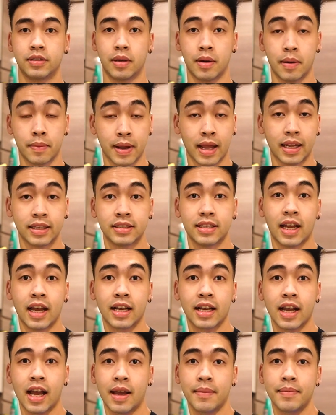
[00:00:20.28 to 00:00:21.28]
สำหรับการสร้า
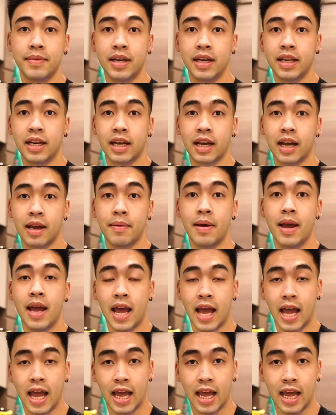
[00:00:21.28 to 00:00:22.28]
งกล้ามเนื้อนะครับ
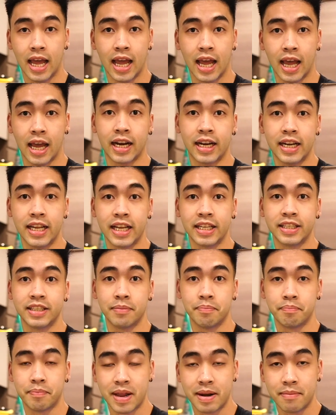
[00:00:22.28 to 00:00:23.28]
อาหารเนี่ย
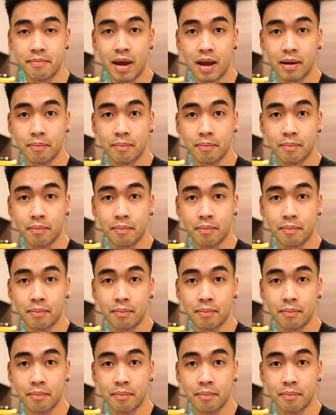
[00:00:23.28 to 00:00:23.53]
จำเป็น